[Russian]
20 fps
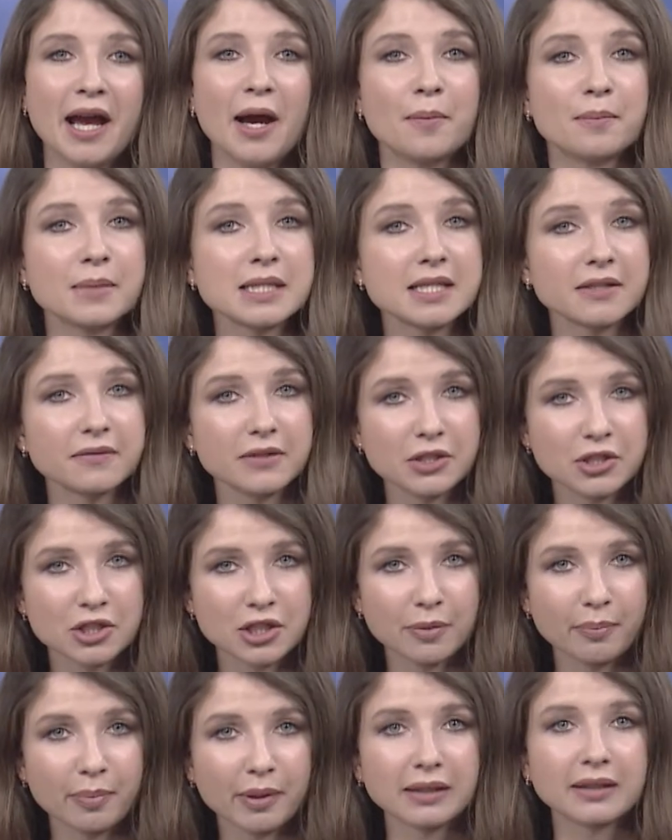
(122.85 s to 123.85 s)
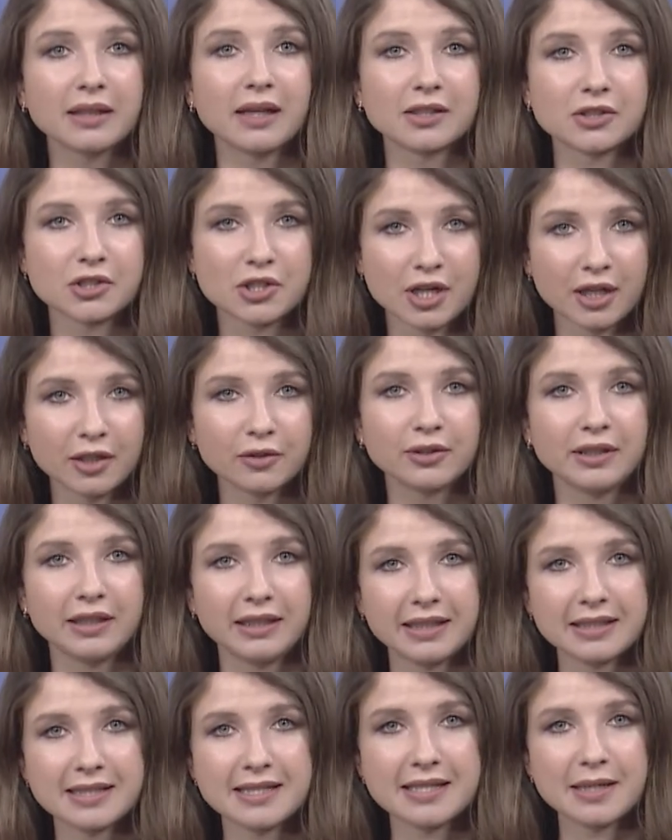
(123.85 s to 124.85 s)
Москвичи продолжают
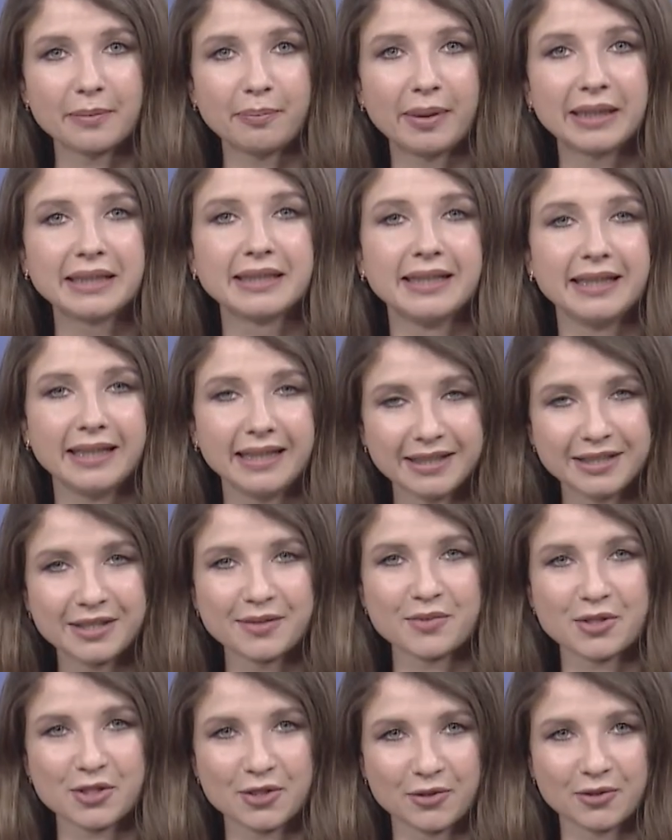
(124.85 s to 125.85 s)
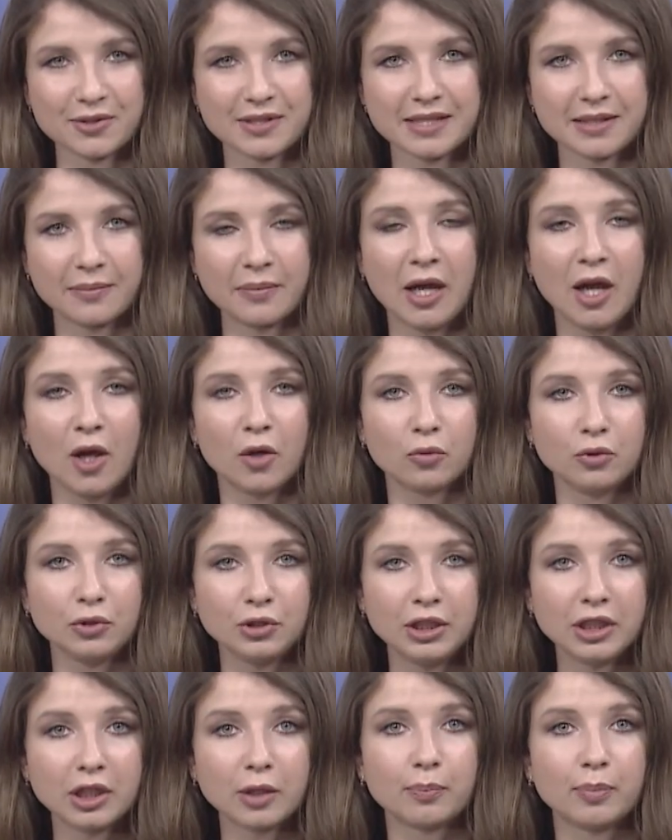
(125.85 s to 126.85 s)
греться под летним солнцем. У
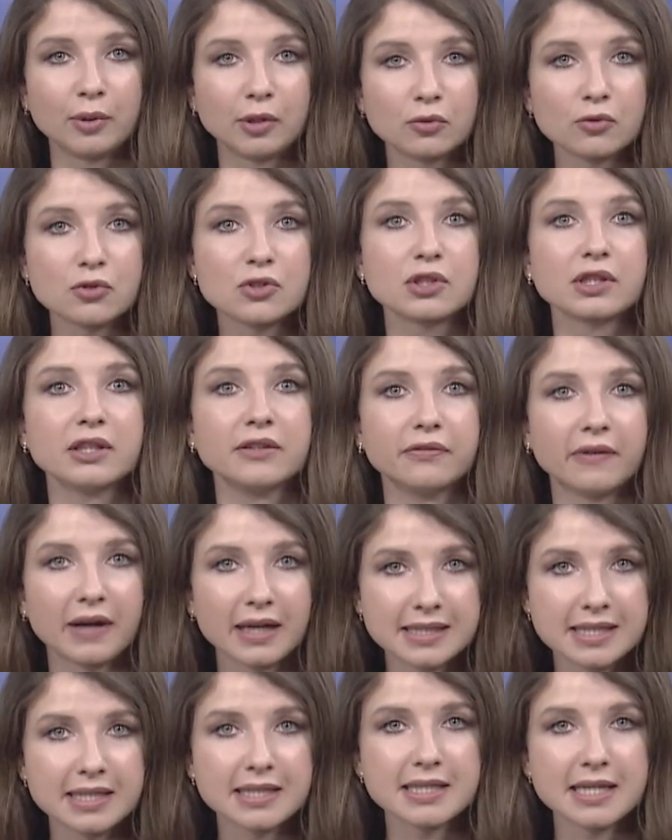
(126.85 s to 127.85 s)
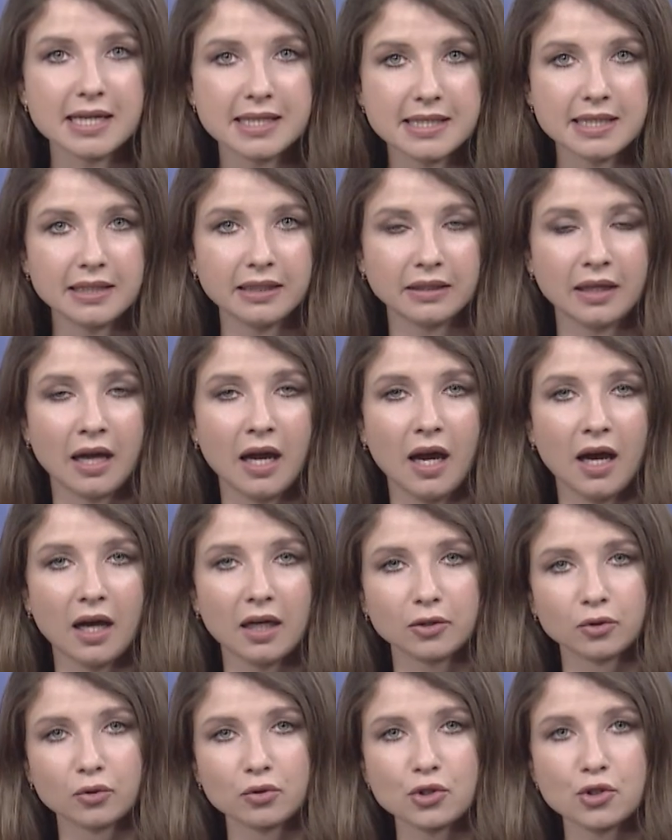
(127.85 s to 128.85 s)
них плюс 21,
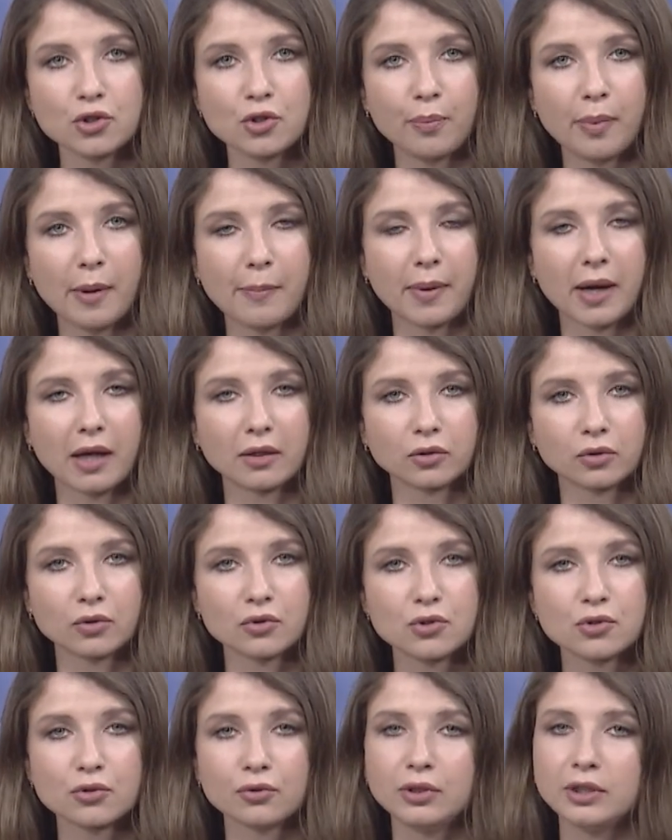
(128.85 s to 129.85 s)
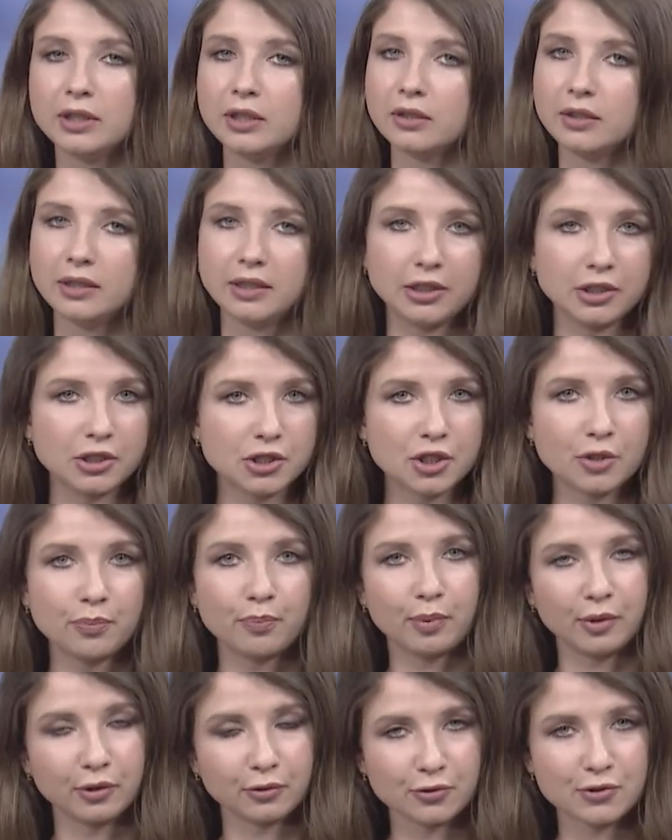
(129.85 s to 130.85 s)
а ночью по прогнозу не ниже
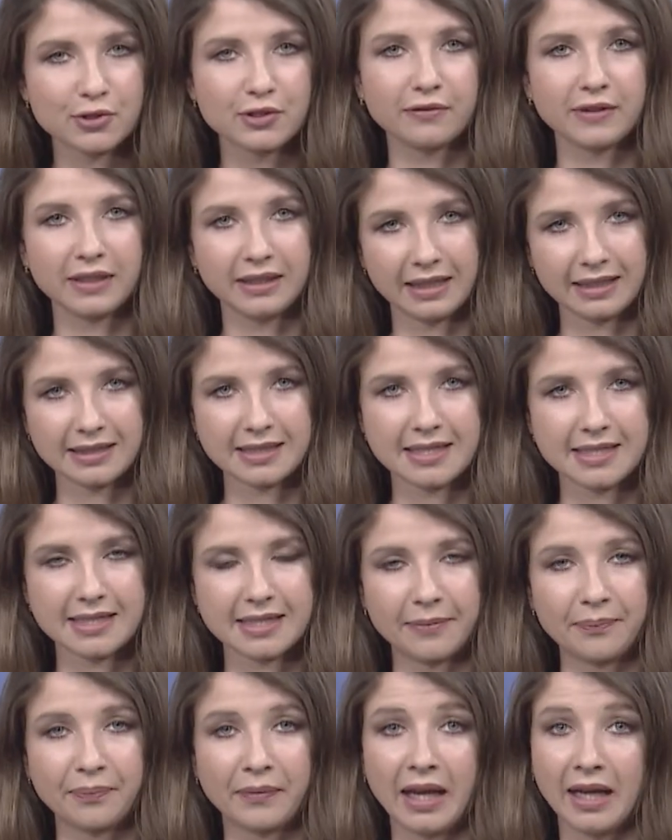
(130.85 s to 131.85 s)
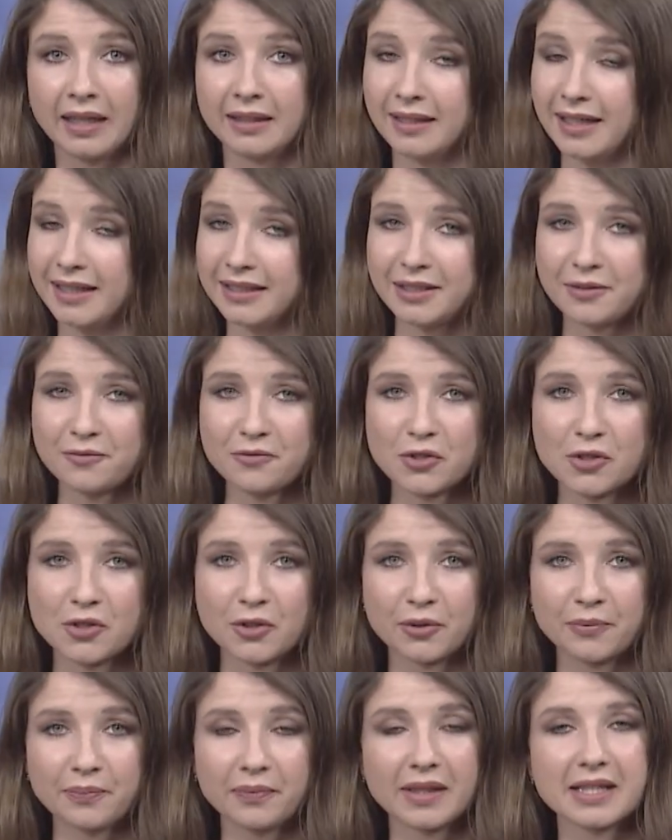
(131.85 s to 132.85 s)
плюс 12. На этом
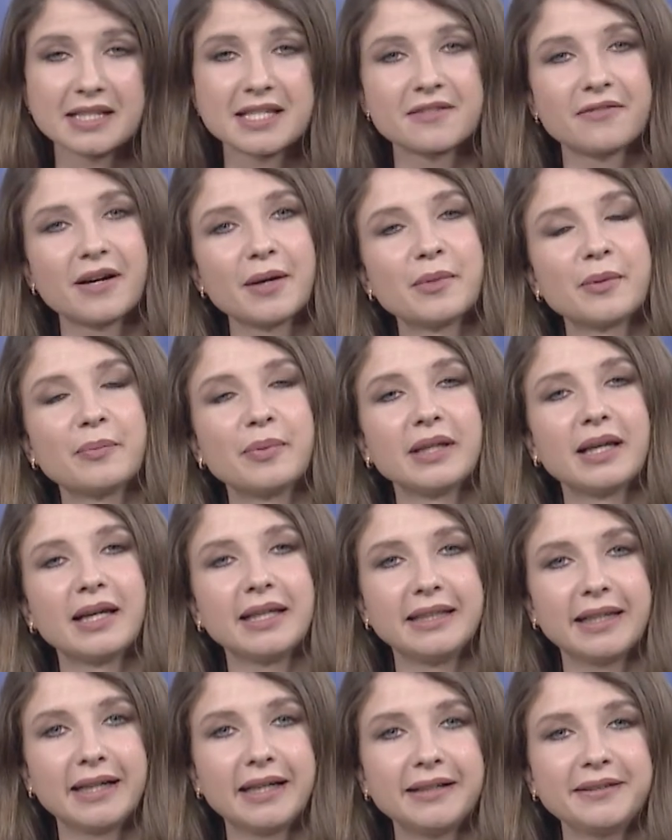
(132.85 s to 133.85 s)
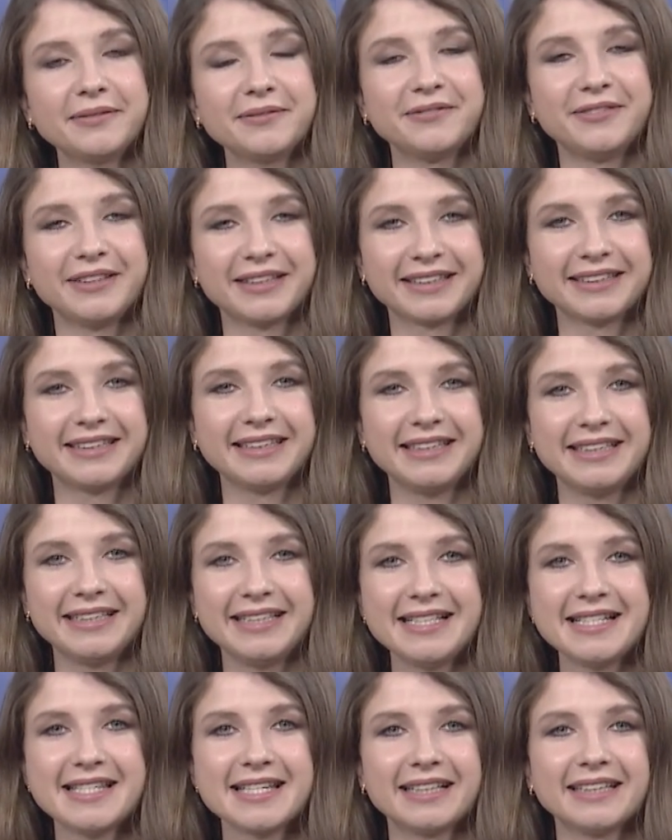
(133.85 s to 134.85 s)
все. С вами была я, Вера
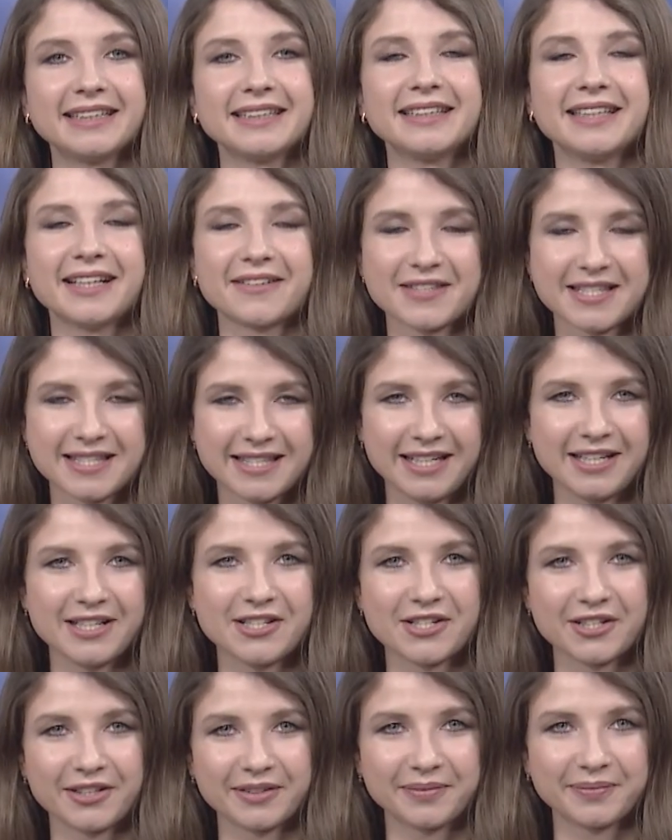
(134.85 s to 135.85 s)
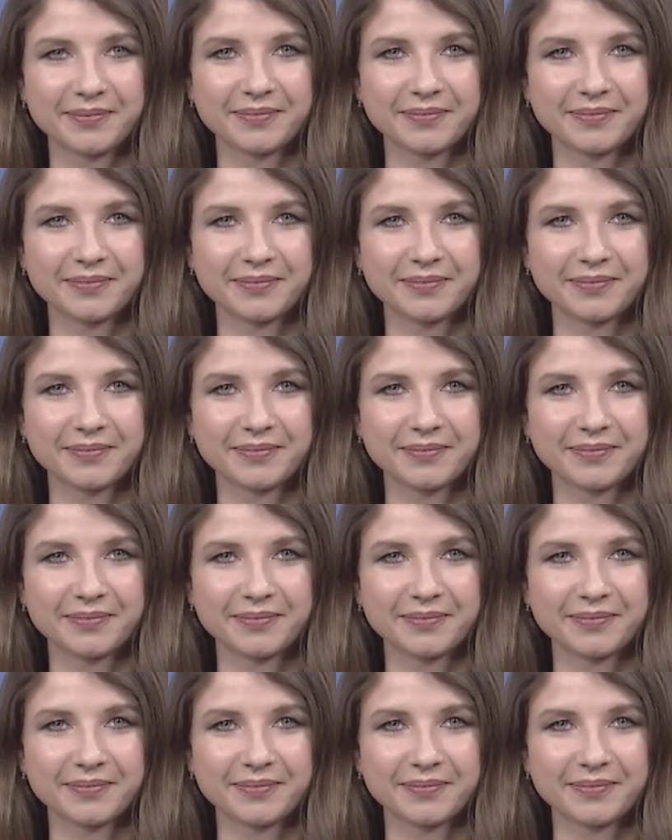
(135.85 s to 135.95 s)
Данилиди. До встречи!